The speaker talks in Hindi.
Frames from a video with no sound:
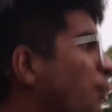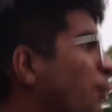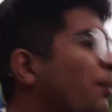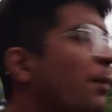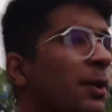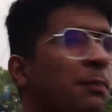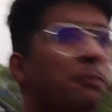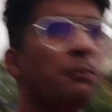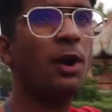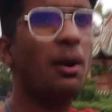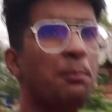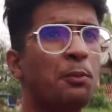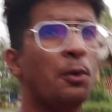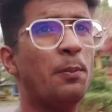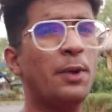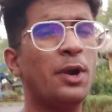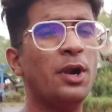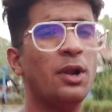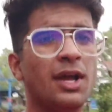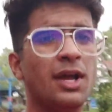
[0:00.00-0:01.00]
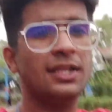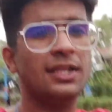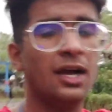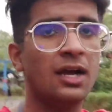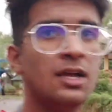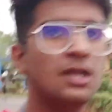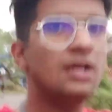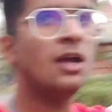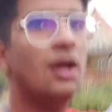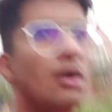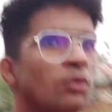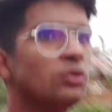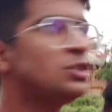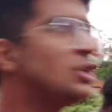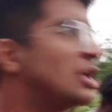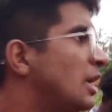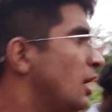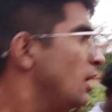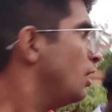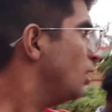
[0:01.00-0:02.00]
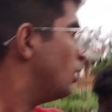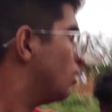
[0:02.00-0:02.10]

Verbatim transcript: पोपट पूरा पोपट आता उसीलिए